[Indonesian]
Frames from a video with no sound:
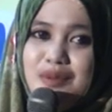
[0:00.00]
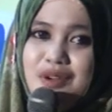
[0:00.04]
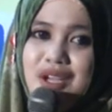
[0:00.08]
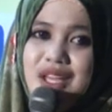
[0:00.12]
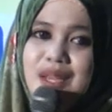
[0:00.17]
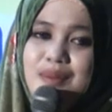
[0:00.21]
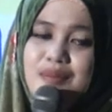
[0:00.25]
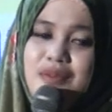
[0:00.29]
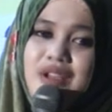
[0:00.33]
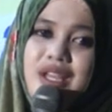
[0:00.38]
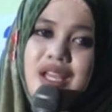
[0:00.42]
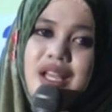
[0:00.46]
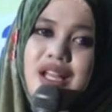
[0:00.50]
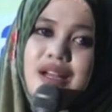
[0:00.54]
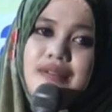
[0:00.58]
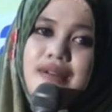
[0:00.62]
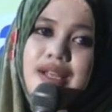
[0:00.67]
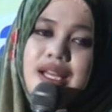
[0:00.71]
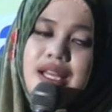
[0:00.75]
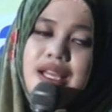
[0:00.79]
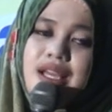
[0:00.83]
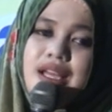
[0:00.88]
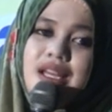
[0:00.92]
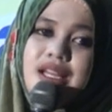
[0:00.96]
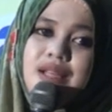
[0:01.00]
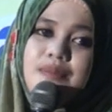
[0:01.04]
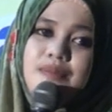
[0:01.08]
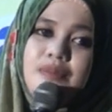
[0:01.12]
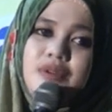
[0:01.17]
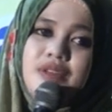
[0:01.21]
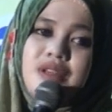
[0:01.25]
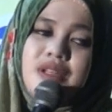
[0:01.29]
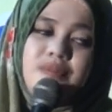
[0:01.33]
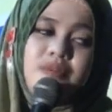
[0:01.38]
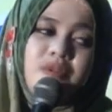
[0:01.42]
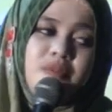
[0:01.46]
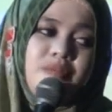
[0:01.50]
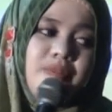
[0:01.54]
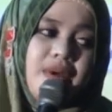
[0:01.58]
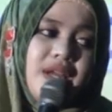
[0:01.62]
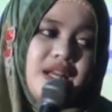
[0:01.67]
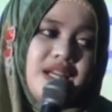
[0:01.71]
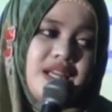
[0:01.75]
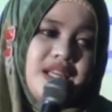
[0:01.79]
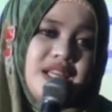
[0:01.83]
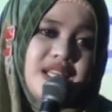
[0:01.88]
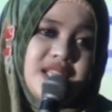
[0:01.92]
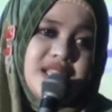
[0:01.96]
mugi-mugi pun dipun
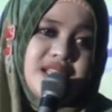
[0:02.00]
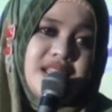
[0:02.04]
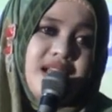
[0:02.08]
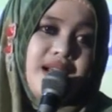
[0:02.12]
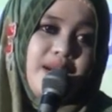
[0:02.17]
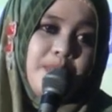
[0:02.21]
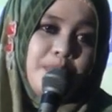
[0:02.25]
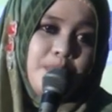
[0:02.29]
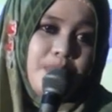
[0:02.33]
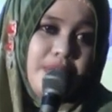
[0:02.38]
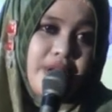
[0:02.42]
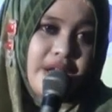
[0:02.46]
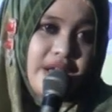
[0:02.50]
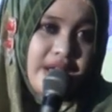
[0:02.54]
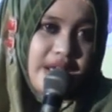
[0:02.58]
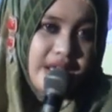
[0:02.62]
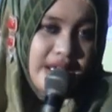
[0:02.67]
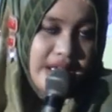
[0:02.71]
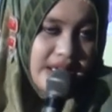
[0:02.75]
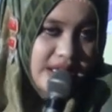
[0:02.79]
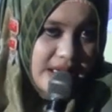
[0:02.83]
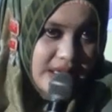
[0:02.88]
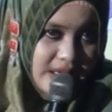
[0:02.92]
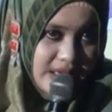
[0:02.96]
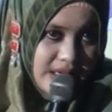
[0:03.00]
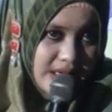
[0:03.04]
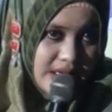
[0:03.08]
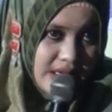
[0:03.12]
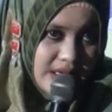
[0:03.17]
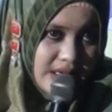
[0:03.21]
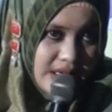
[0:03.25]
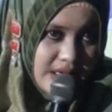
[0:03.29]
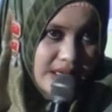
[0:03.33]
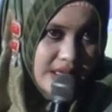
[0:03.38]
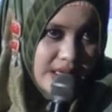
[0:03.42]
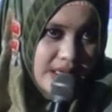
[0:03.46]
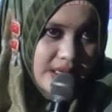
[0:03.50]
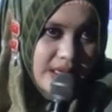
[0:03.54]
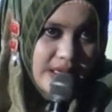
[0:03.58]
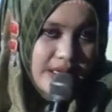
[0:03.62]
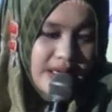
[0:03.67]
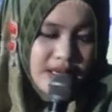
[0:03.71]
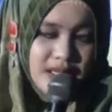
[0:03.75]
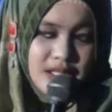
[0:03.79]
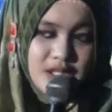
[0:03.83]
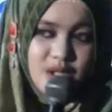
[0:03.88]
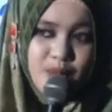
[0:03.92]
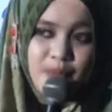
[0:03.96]
paringi sabar.
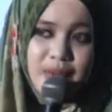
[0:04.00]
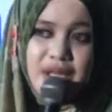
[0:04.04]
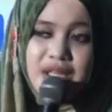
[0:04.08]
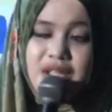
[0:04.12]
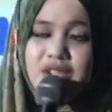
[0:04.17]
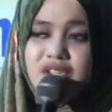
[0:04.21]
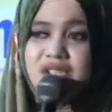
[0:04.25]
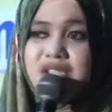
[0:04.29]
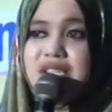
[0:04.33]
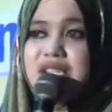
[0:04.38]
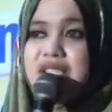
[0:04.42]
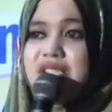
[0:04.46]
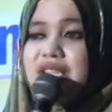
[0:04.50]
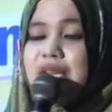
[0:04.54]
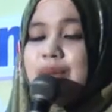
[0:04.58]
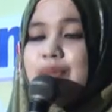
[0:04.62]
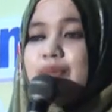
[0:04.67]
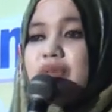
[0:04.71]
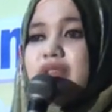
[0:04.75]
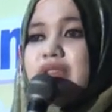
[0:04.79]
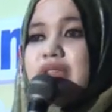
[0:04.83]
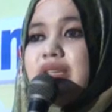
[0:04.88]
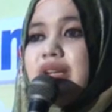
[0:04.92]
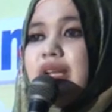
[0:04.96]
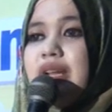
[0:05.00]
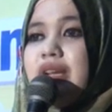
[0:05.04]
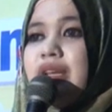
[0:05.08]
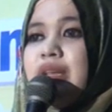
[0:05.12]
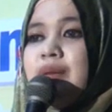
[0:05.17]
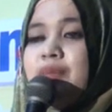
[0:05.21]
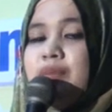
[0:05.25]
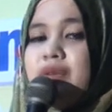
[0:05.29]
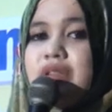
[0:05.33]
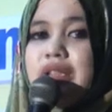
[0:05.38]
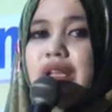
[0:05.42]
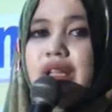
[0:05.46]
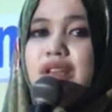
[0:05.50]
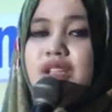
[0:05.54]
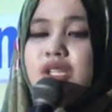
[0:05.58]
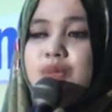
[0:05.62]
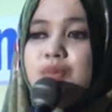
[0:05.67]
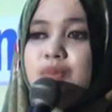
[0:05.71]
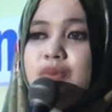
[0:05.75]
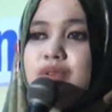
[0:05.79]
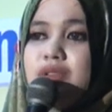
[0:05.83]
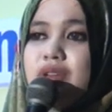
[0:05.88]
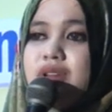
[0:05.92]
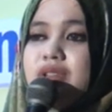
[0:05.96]
Sepatus didik pun
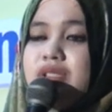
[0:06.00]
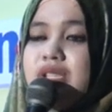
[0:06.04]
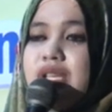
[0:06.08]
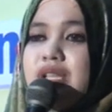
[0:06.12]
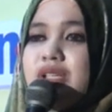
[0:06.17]
datus putra